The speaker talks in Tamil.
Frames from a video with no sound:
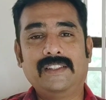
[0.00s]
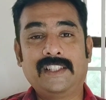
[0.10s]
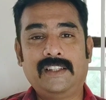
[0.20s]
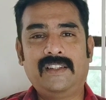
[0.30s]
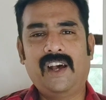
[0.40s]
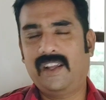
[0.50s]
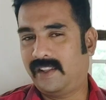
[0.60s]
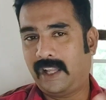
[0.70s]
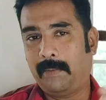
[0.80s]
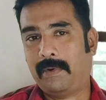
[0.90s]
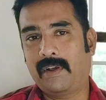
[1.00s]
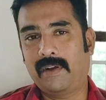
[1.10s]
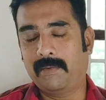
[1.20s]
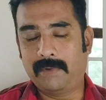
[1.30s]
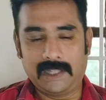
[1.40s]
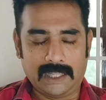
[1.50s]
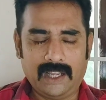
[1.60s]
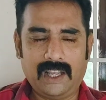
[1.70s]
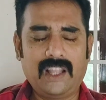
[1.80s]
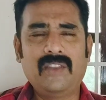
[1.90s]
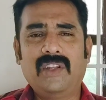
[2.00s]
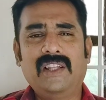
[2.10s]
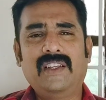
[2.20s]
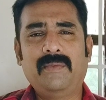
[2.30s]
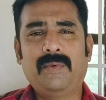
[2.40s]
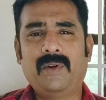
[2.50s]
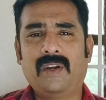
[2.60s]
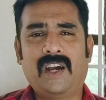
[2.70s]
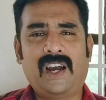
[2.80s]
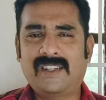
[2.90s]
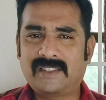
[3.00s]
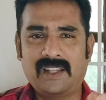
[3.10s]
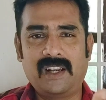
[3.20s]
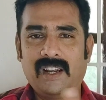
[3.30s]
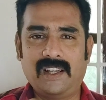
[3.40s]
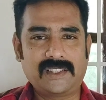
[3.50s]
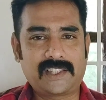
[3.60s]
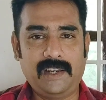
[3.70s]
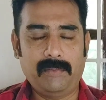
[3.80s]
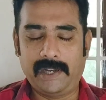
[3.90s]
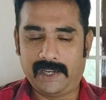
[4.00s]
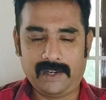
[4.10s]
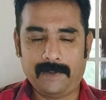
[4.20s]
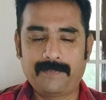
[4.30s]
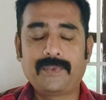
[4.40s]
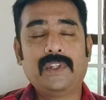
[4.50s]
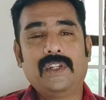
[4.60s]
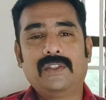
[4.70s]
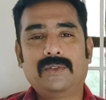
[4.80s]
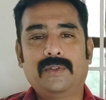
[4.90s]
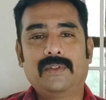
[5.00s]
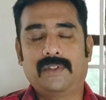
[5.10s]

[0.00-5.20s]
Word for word: சித்தா திரைப்படம் பார்த்தேன் அது வந்து இப்போது ஹாட் ஸ்டாரில் ஸ்ட்ரீம் ஆகிட்டுருக்கு ஸோ